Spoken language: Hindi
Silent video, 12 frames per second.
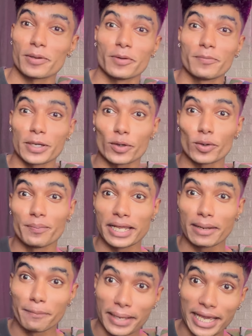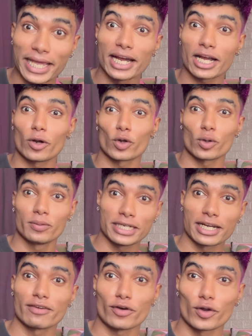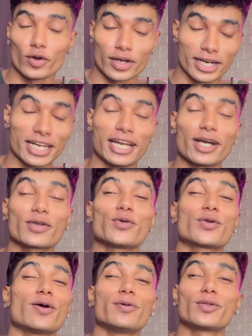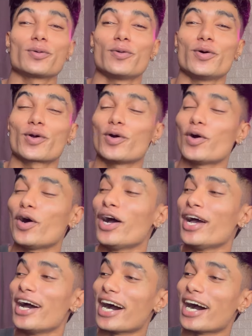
पे भी मेरे को मेरे मेन अकाउंट को भी जाके फॉलो कर लेना क्योंकि अभी तुम लोगों को